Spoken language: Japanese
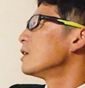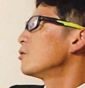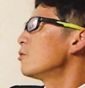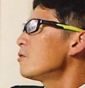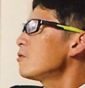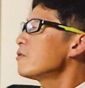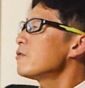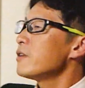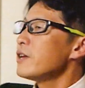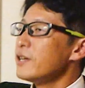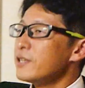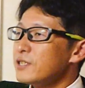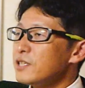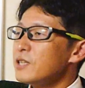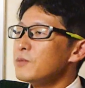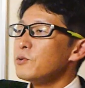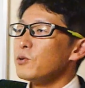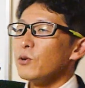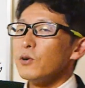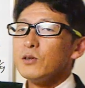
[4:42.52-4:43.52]
ごく
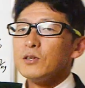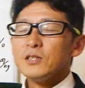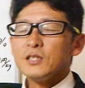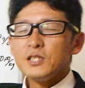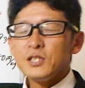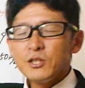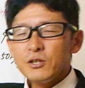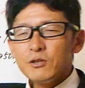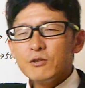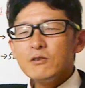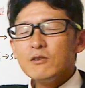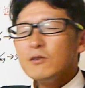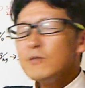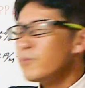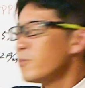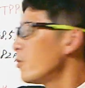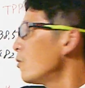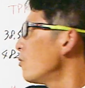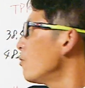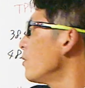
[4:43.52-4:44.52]
一部自由
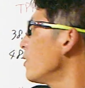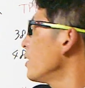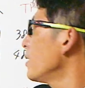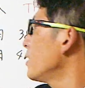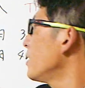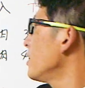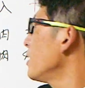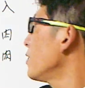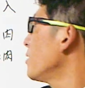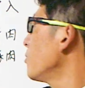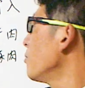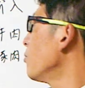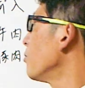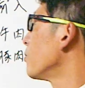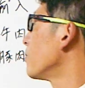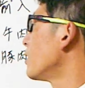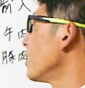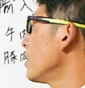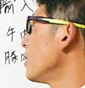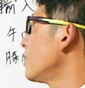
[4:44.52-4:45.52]
貿易
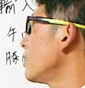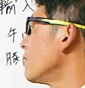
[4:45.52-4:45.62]
協定っ